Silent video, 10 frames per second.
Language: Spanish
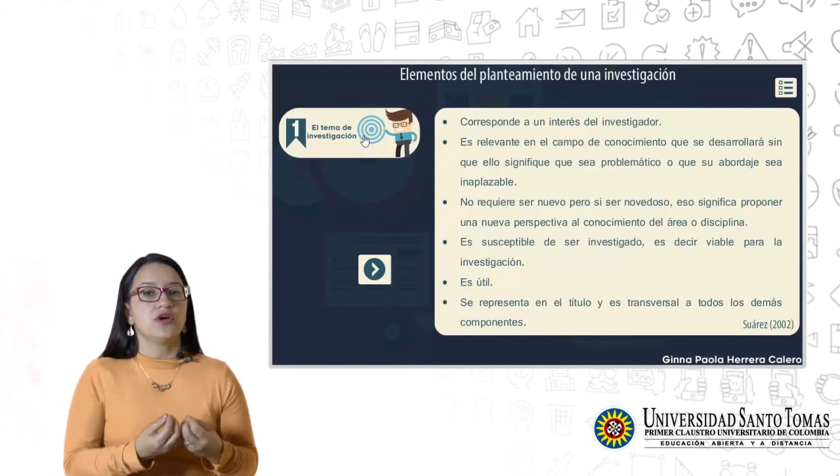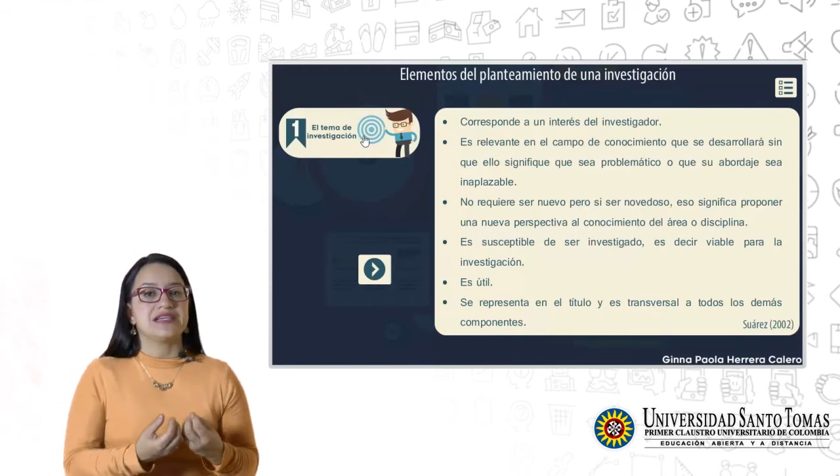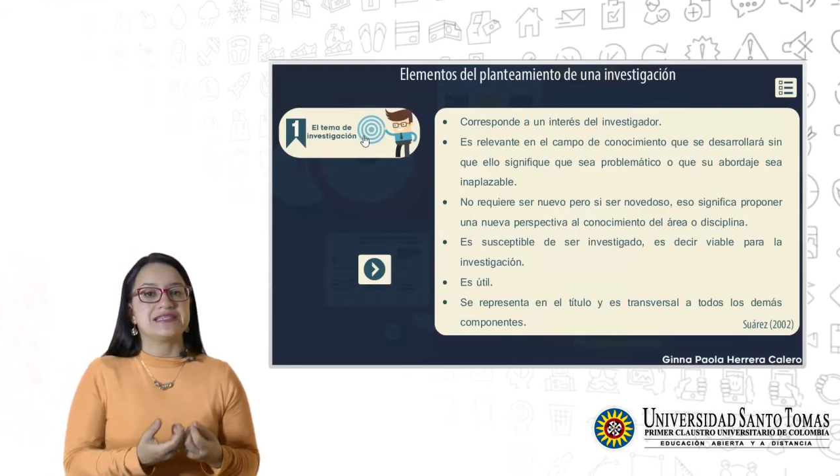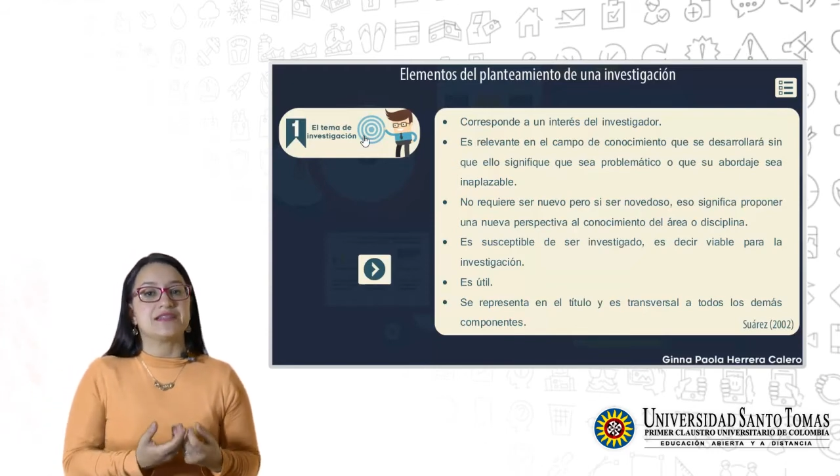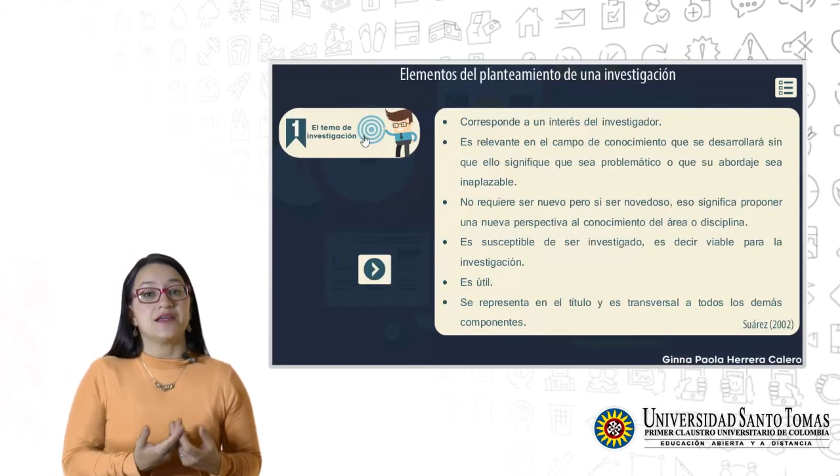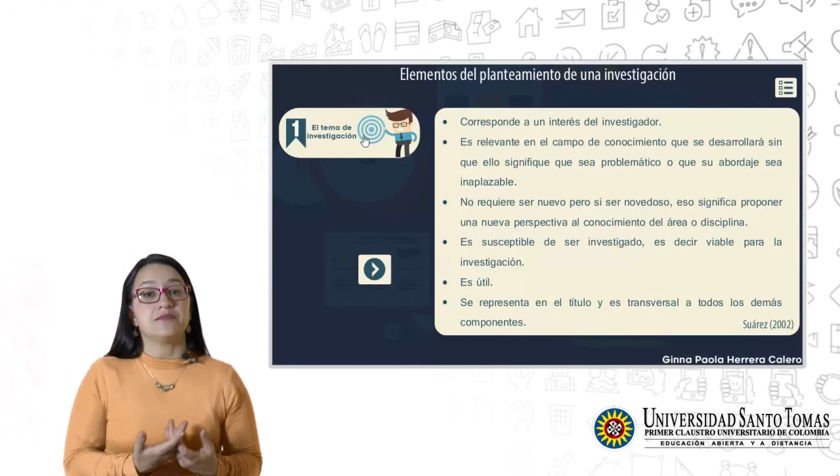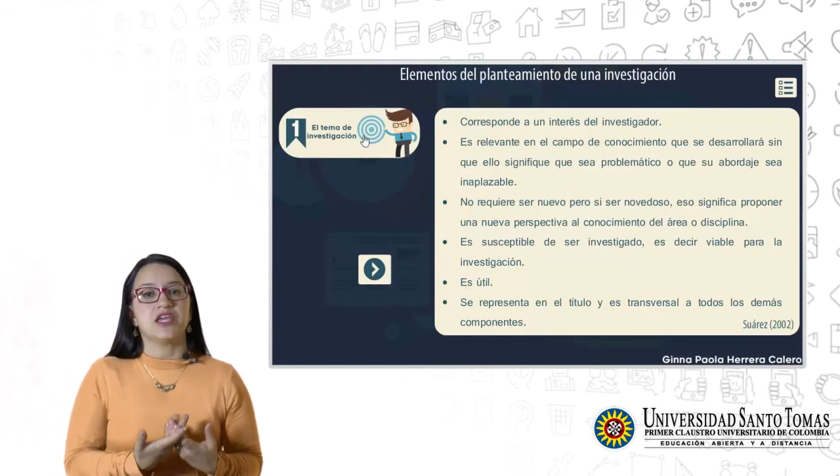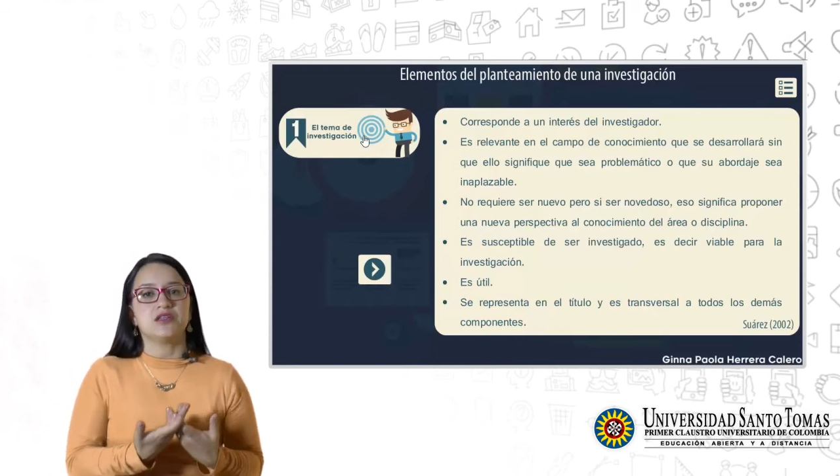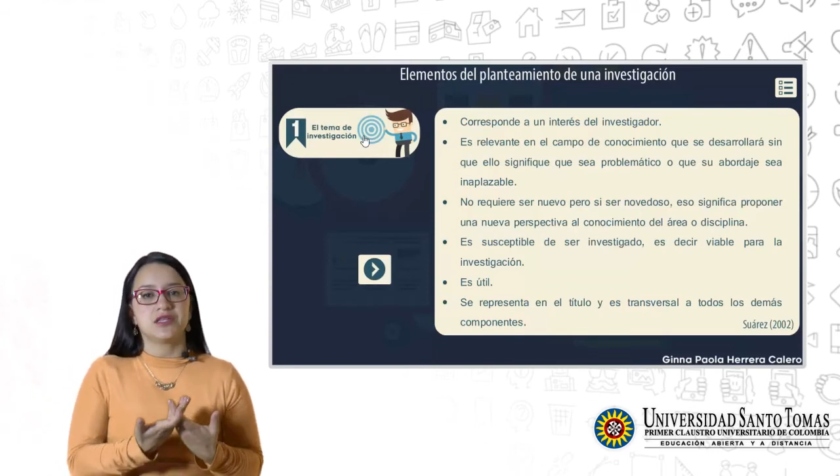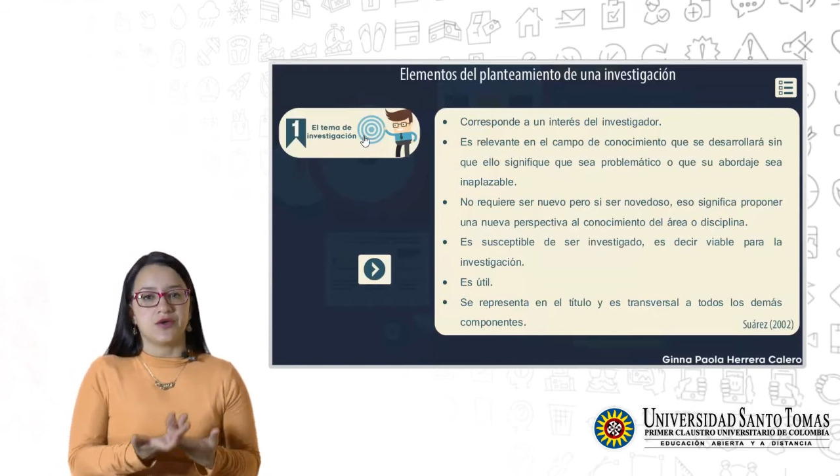puede ser
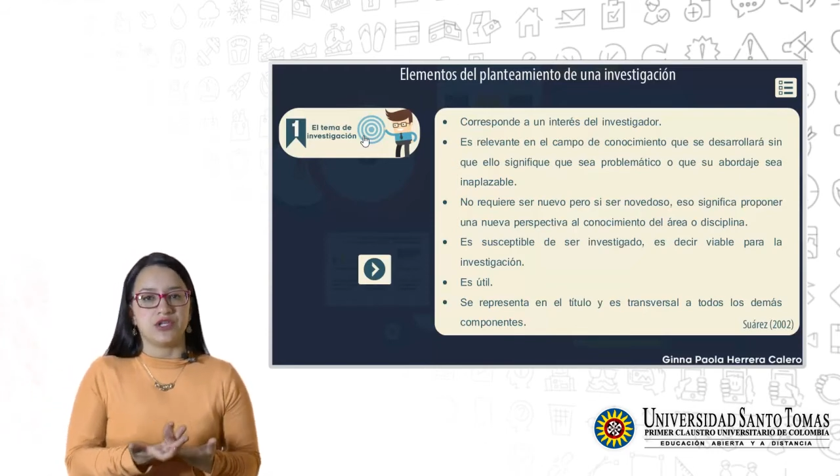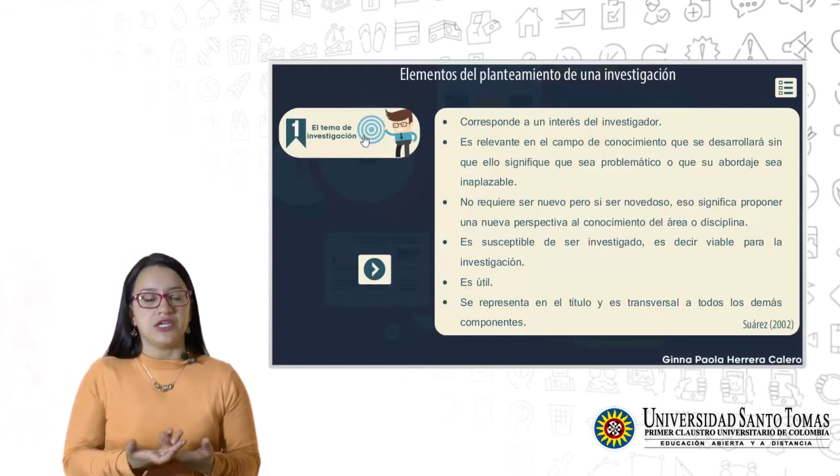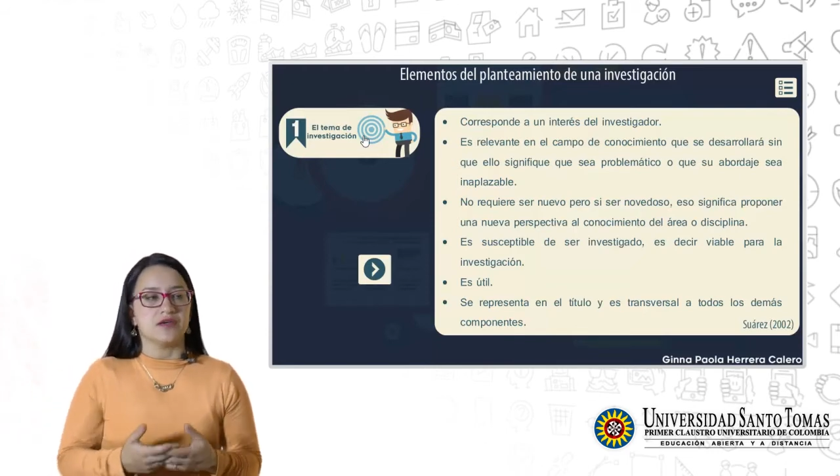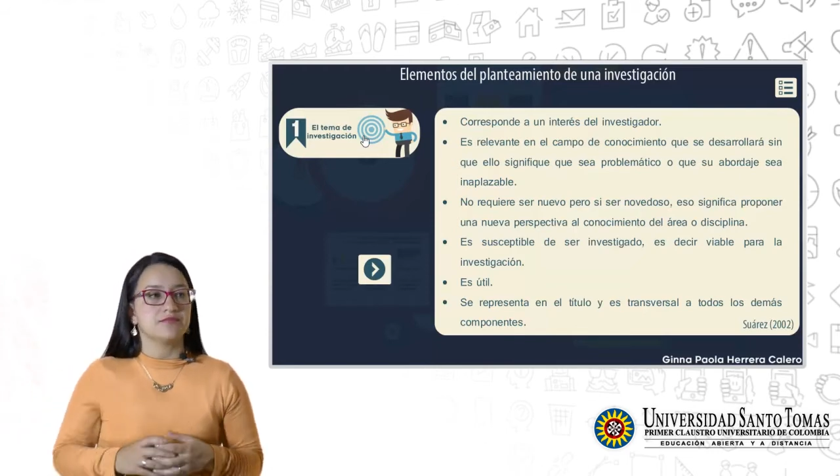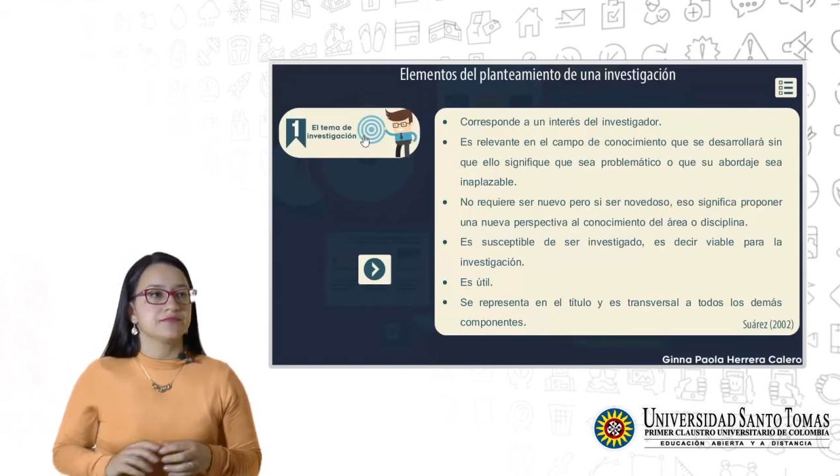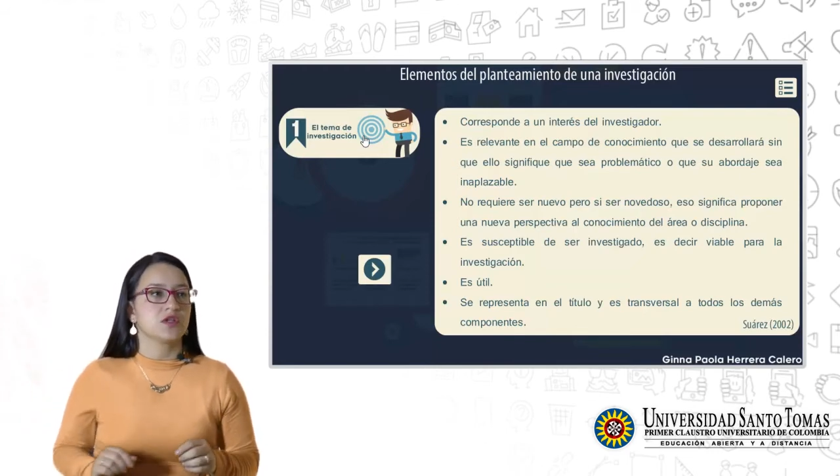también teoría,